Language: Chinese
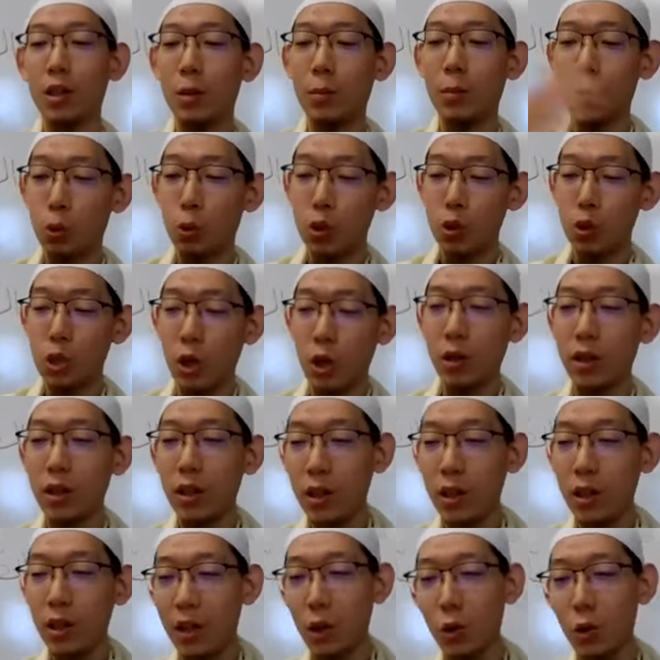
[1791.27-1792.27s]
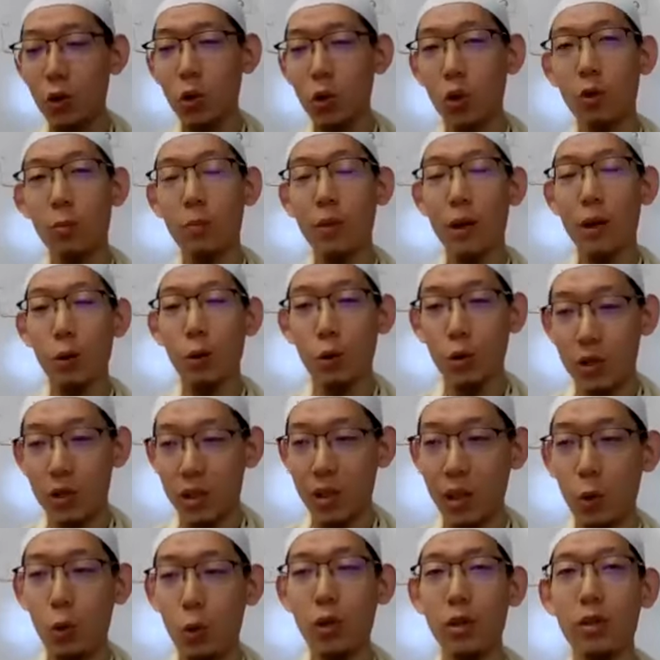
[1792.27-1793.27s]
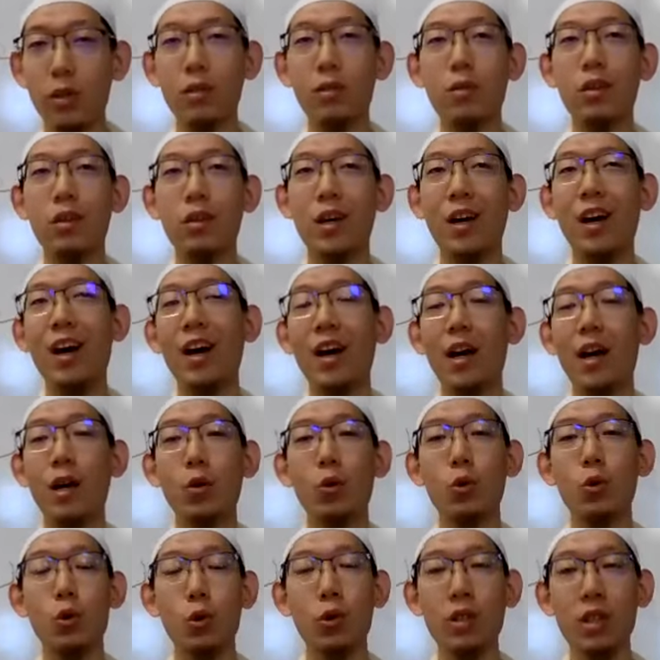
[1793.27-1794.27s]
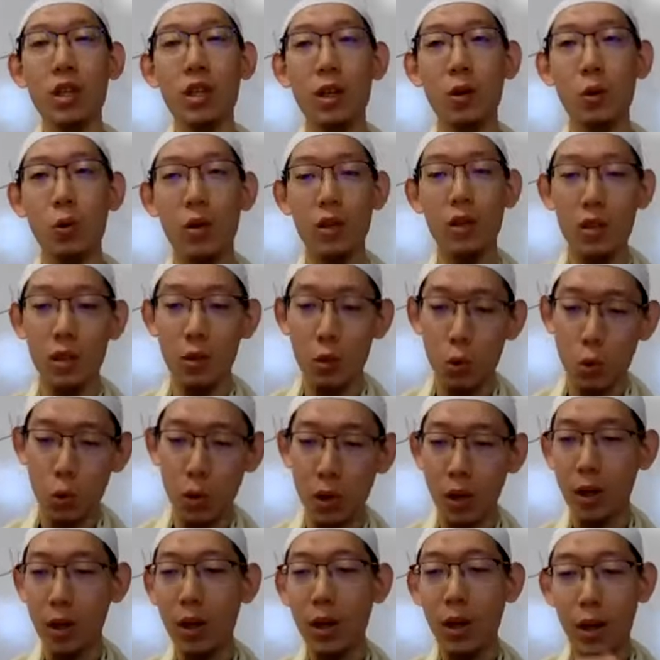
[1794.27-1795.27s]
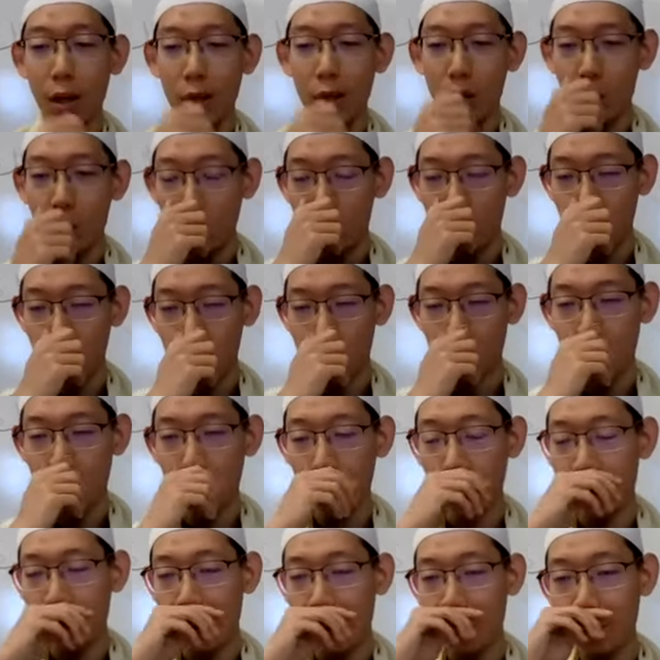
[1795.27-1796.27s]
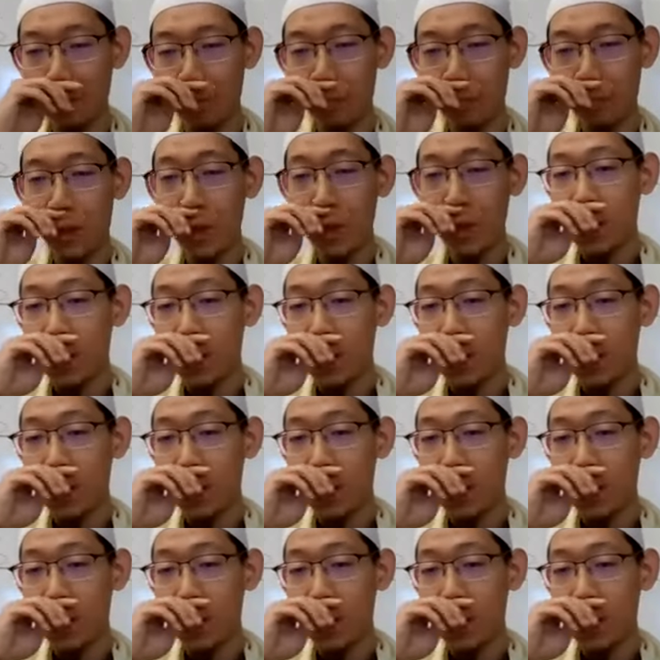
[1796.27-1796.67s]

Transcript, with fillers: 那么去找一个优秀的伴侣结婚，你看用纯洁的关系去消除这个过往。